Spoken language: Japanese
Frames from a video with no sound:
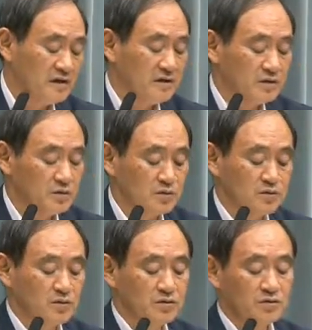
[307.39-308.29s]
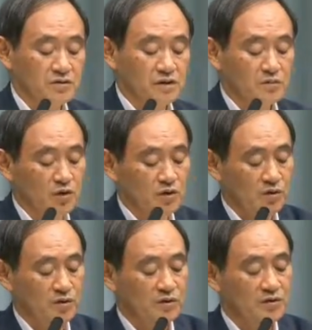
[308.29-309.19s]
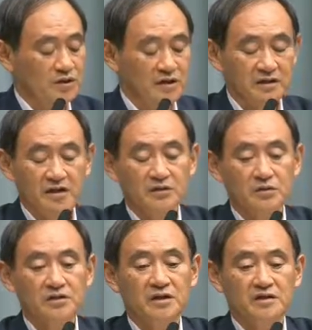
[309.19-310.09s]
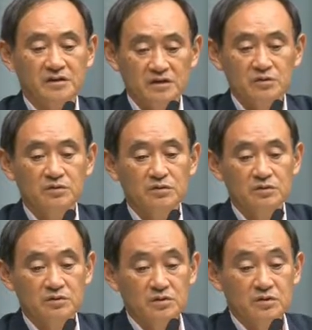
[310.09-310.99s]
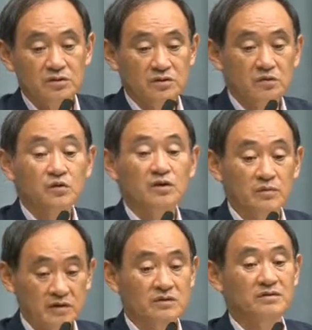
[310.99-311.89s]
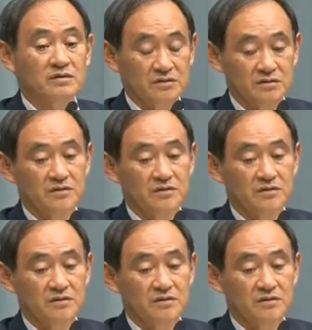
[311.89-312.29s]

えそういうことについてもしっかり対応していきたいというふうに思っています。